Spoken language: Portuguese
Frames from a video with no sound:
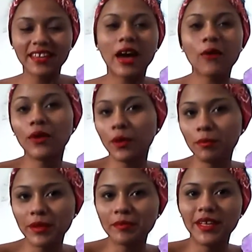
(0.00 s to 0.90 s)
dá um
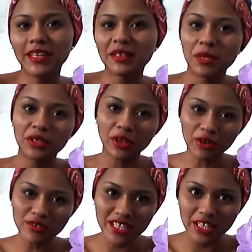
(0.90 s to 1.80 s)
up e também
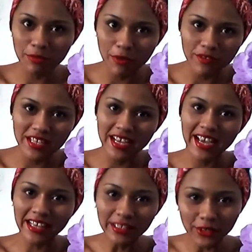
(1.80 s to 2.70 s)
toca o sininho para você
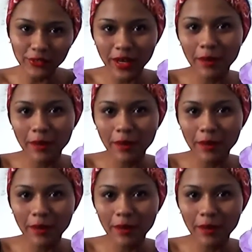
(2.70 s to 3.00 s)
cada vez ficar